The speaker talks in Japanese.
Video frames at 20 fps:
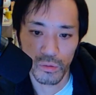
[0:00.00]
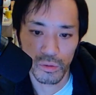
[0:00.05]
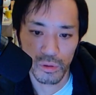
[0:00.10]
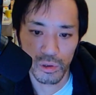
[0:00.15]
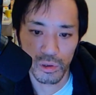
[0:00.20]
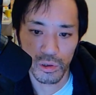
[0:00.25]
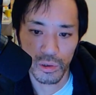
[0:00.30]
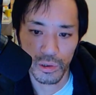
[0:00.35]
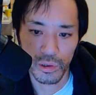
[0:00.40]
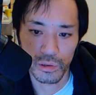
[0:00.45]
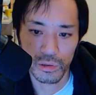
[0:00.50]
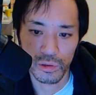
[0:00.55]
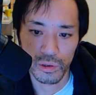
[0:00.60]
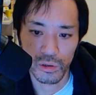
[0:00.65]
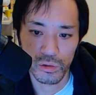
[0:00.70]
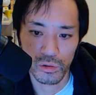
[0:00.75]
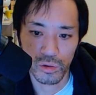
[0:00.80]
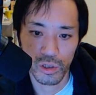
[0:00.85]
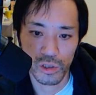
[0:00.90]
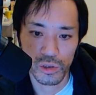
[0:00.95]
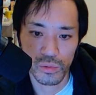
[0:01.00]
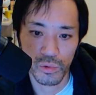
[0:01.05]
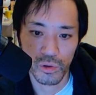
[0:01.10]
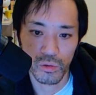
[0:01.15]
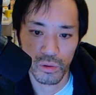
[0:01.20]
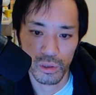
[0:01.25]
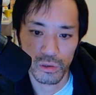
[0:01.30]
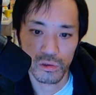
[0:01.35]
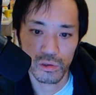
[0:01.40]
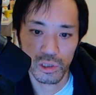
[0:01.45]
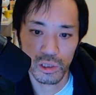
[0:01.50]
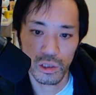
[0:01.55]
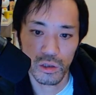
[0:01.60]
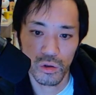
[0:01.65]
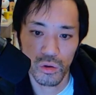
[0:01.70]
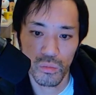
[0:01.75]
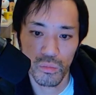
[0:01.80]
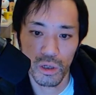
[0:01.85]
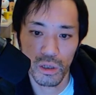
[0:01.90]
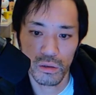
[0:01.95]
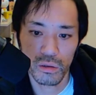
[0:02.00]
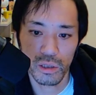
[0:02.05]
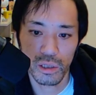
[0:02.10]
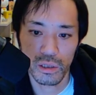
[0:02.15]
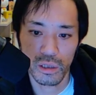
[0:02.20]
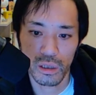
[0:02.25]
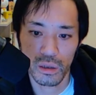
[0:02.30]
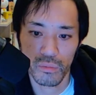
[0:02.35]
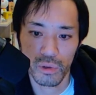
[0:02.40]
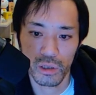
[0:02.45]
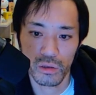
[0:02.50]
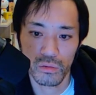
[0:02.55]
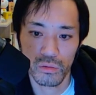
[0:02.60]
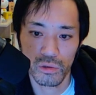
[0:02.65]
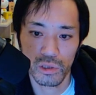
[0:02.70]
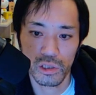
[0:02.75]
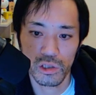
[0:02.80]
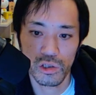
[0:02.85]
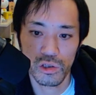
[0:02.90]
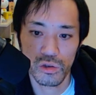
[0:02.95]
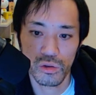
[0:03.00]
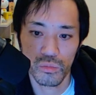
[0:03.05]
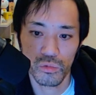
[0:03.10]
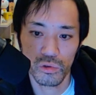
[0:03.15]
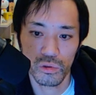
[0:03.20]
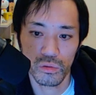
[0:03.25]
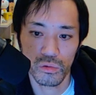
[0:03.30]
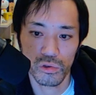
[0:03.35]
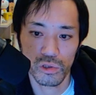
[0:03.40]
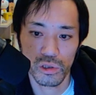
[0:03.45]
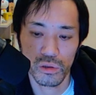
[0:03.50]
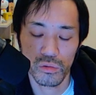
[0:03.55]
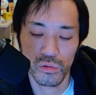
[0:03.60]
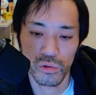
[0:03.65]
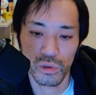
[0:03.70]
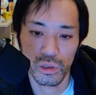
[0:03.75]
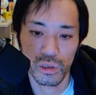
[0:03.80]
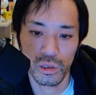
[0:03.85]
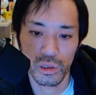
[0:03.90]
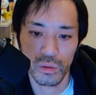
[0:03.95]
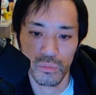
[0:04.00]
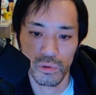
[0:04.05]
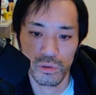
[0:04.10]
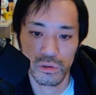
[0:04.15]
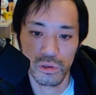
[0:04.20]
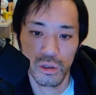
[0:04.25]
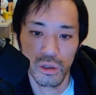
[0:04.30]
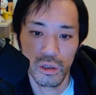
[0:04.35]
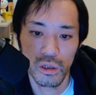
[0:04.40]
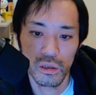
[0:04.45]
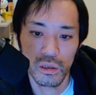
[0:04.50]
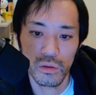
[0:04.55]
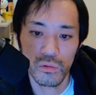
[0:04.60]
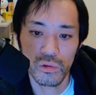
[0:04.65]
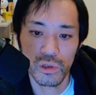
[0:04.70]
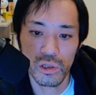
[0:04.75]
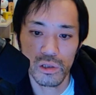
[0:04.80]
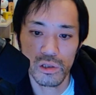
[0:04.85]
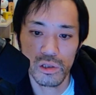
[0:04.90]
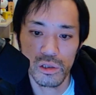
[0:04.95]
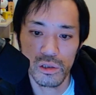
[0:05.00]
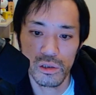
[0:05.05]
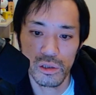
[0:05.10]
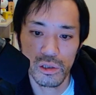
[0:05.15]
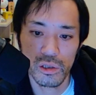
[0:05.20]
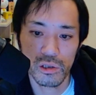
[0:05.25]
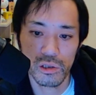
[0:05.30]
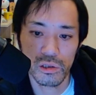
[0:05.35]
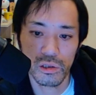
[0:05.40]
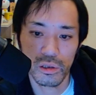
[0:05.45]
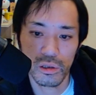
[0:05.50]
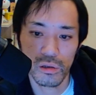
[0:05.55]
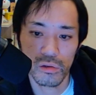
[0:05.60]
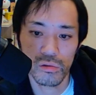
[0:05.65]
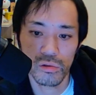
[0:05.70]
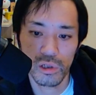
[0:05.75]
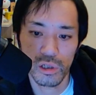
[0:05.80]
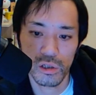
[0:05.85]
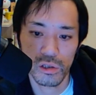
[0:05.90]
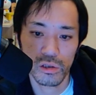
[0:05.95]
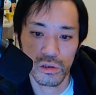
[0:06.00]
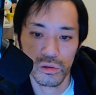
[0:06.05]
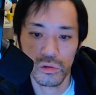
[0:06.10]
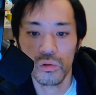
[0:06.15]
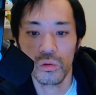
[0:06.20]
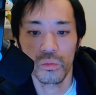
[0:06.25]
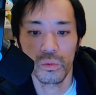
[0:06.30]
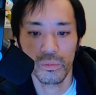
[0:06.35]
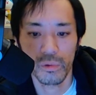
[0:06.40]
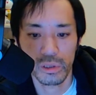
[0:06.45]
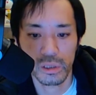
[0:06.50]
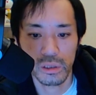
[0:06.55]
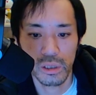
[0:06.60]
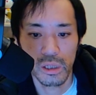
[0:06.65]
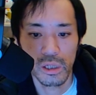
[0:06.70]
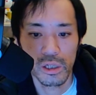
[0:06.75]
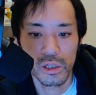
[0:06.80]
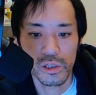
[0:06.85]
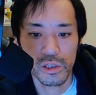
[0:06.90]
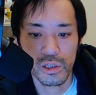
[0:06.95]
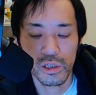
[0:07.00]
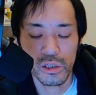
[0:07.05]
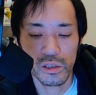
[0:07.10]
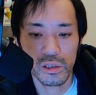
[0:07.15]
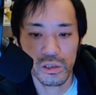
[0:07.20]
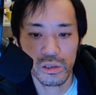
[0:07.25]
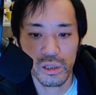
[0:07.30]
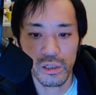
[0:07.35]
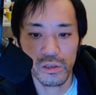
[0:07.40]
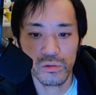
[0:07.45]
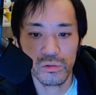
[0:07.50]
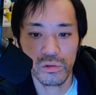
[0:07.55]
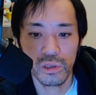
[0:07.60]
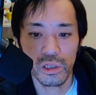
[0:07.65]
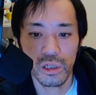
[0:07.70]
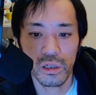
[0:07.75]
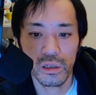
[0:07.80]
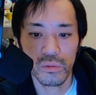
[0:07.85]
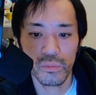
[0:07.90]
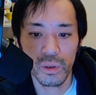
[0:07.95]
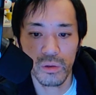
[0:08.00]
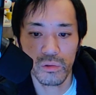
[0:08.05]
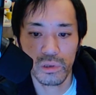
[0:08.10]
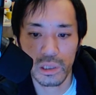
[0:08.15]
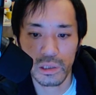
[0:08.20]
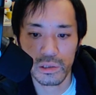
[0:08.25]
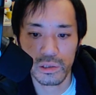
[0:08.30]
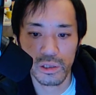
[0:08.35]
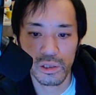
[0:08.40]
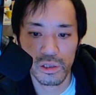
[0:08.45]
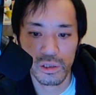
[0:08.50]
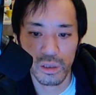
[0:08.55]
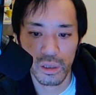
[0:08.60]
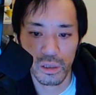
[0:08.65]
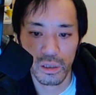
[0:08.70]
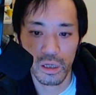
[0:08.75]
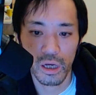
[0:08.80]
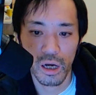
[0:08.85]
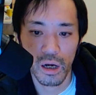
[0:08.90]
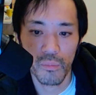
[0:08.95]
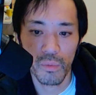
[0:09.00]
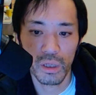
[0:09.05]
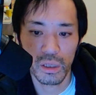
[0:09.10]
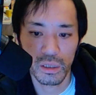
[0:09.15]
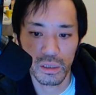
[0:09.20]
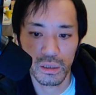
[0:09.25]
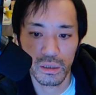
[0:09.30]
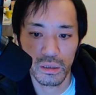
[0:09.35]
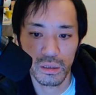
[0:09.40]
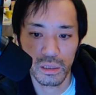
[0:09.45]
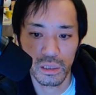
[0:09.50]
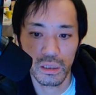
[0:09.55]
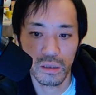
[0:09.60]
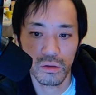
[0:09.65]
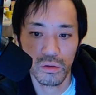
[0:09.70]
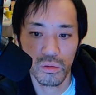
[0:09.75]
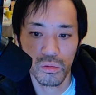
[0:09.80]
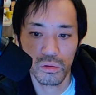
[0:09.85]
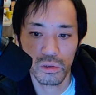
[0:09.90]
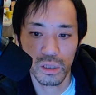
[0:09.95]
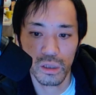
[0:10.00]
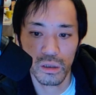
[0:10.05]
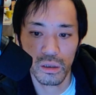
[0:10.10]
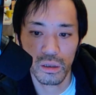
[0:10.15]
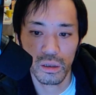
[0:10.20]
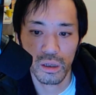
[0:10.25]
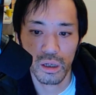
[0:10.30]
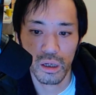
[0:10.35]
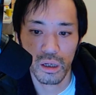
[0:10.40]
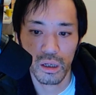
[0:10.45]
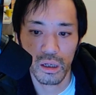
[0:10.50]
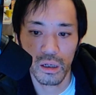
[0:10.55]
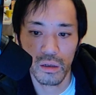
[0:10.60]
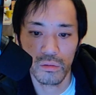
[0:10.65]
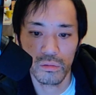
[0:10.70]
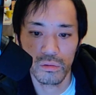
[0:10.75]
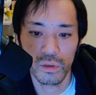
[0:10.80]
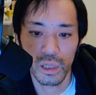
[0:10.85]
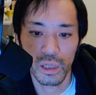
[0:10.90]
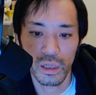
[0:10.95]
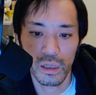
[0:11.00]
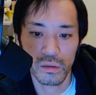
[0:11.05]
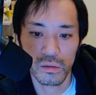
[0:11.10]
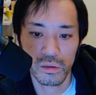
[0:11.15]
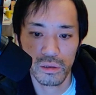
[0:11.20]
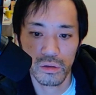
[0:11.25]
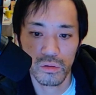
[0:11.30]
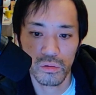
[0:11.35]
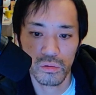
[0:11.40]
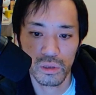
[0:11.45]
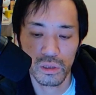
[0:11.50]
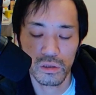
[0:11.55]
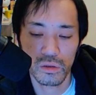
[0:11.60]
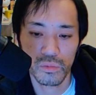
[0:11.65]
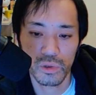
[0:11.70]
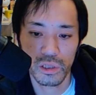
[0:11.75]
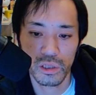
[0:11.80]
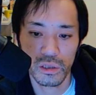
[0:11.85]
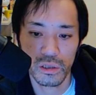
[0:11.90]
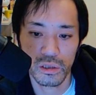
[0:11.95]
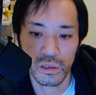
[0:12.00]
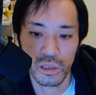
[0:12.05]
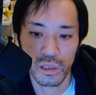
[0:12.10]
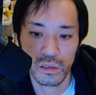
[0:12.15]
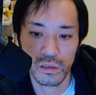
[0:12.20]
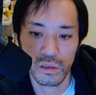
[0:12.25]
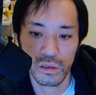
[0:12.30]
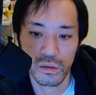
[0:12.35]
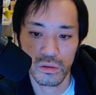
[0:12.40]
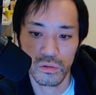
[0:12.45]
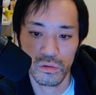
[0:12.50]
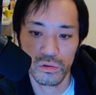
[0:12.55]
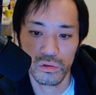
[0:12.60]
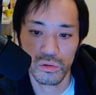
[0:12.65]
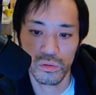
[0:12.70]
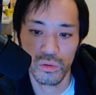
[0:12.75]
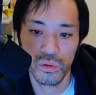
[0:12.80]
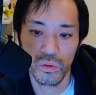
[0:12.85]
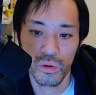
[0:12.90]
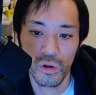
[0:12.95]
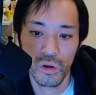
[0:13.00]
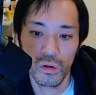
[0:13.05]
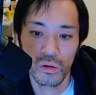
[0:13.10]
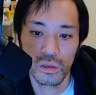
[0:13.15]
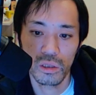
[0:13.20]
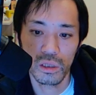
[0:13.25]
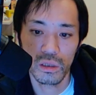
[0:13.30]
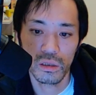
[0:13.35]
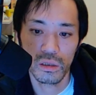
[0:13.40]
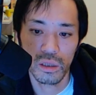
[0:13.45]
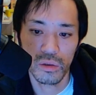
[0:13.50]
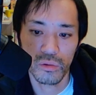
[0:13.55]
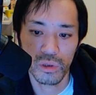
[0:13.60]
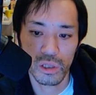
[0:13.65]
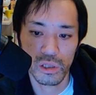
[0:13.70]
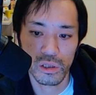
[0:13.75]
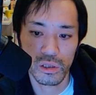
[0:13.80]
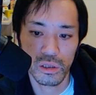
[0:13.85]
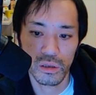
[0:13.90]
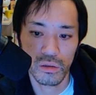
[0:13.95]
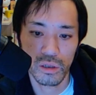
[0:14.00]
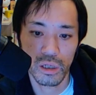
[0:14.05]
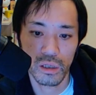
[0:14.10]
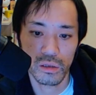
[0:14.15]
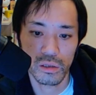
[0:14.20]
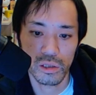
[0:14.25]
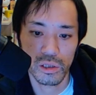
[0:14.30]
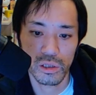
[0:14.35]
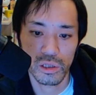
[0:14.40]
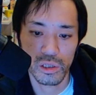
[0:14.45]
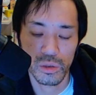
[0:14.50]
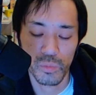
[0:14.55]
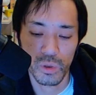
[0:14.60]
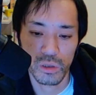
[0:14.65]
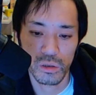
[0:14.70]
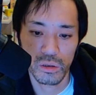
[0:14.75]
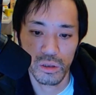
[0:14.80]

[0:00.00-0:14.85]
2ヶ月連続8万超え。月に5万ぐらいであれば人に自信を持って教えることができます。なので小さい実績はクリアしていると思います。しかし最速で100万を達成したいあまりに高単価が売れやすいコンテンツビジネスで脱サラという層に手を出している感じがします。